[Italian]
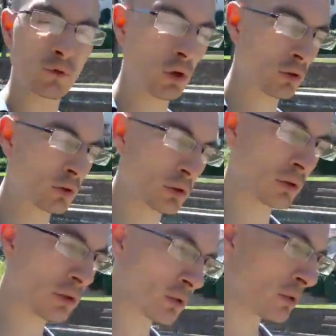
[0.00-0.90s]

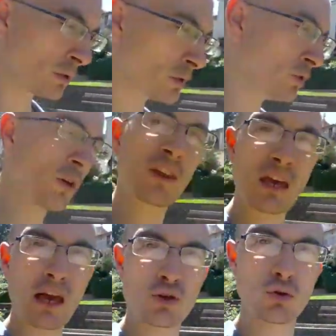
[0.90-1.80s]
don, don
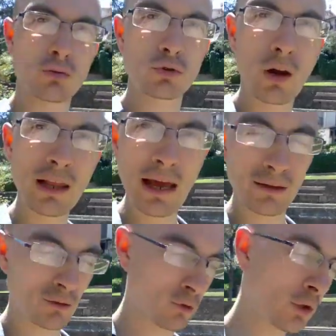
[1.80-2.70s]
Sergio, don
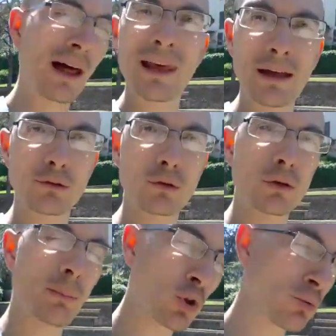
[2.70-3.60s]
Leandro, don
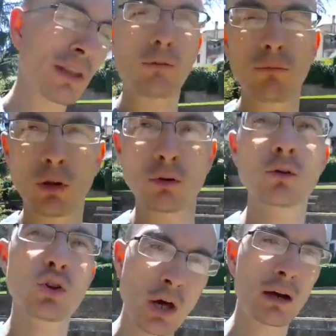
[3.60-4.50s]
Aleandro, le posso mandare un video?
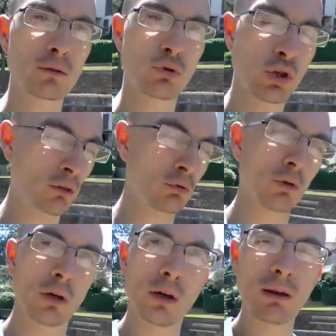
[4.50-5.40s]
Certo, certo.
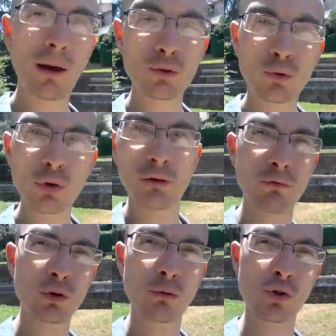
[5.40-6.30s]
Gli mando un
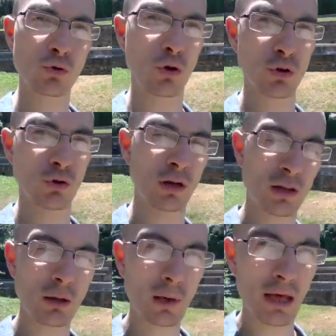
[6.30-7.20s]
video di questo coglione che
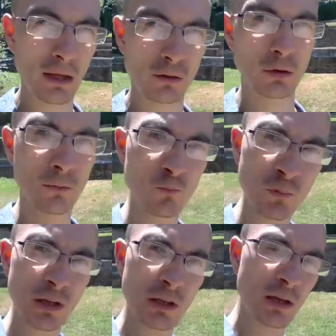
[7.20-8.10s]
si chiama Leandro,
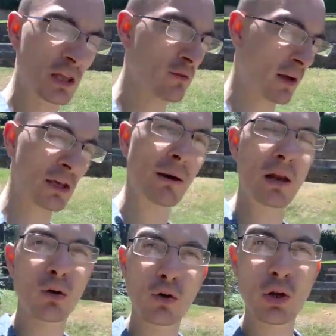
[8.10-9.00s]
che si fa
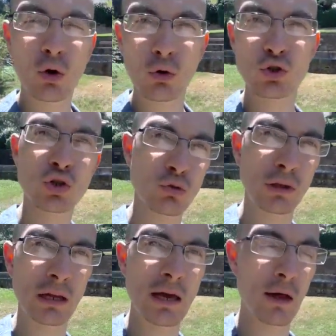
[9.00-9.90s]
chiamare il, co- il conosciuto
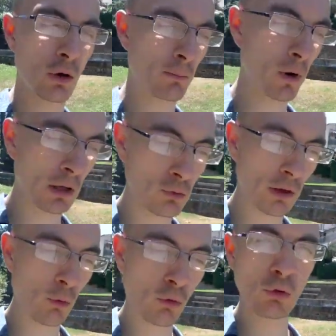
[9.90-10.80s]
italiano, che poi
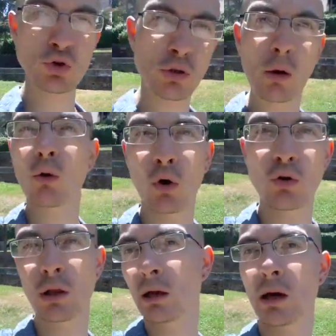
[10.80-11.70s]
non è un conosciuto, è un
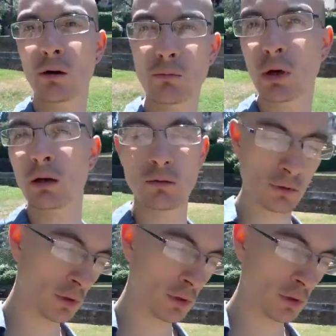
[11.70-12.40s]
coglione italiano, va bene?